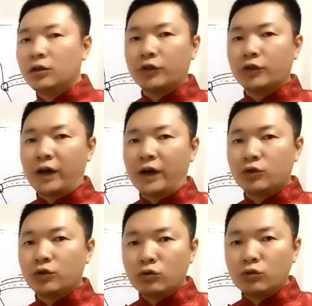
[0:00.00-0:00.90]
水法的
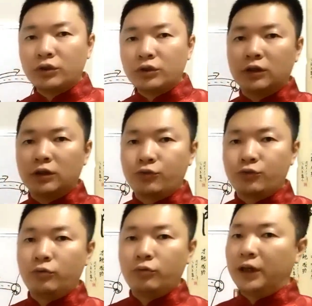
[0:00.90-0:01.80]
重要的区
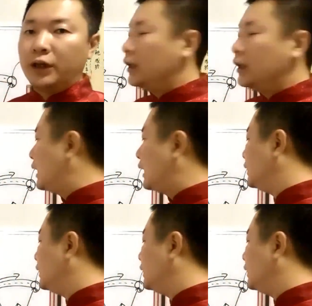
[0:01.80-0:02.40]
别，它